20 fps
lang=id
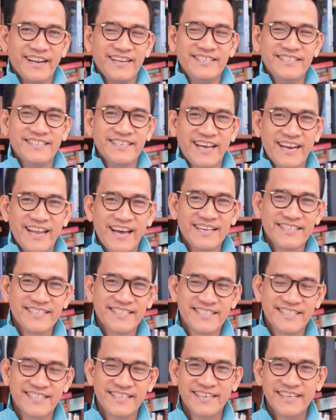Keren
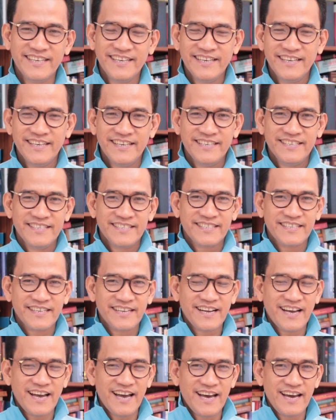jadas.
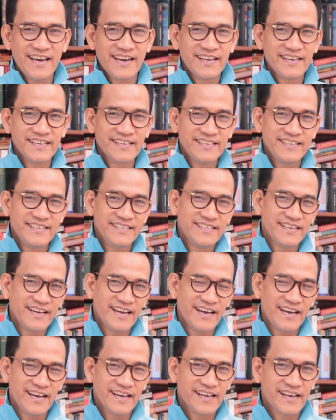Sekarang
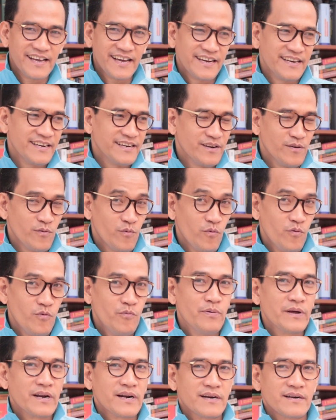kita akan
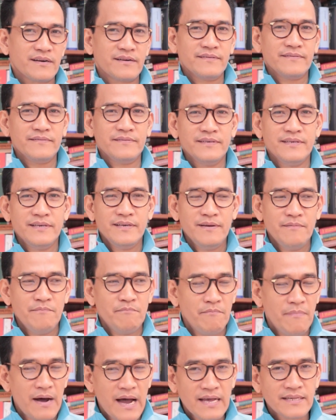Uber
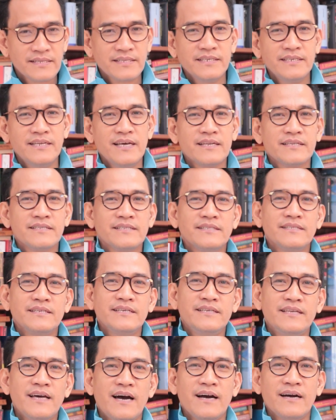Masih dari
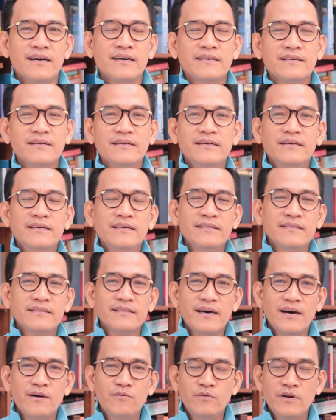sidang
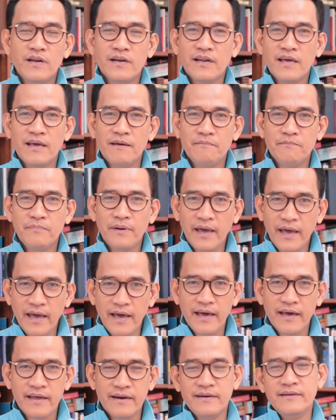tahunan
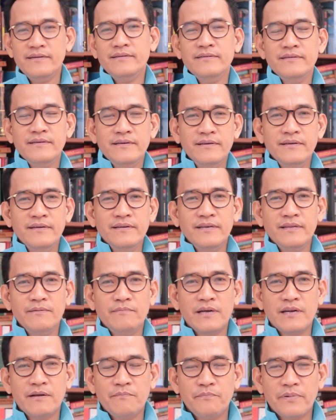MPR
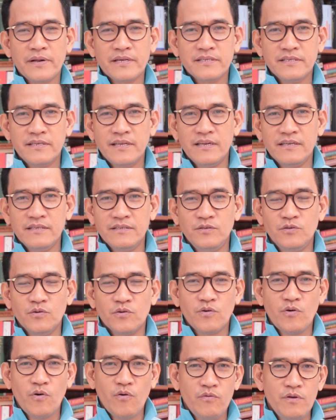di mana Presiden
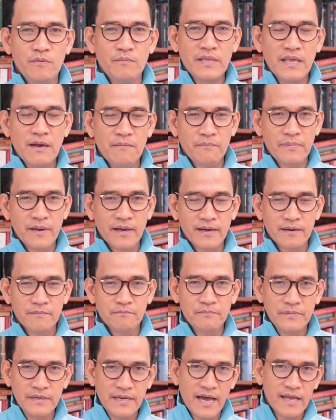Jokowi
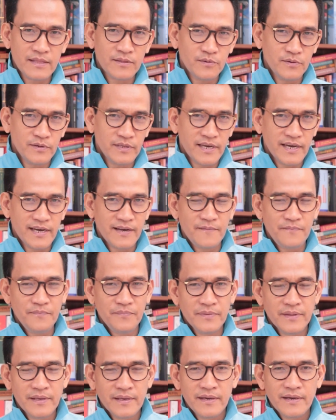menyampaikan
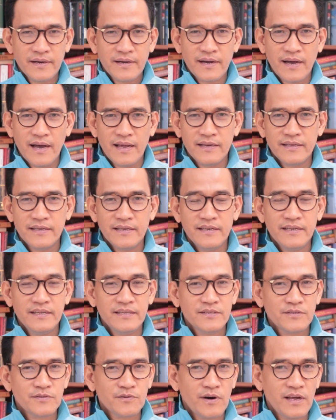pidatonya Kali
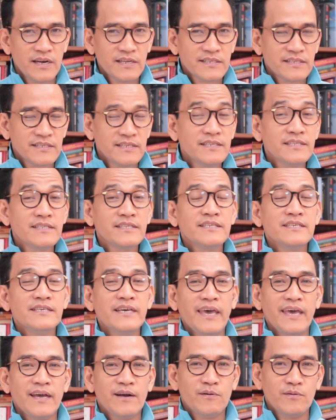ini soal
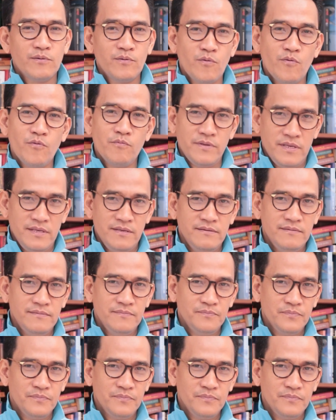sisi ekonomi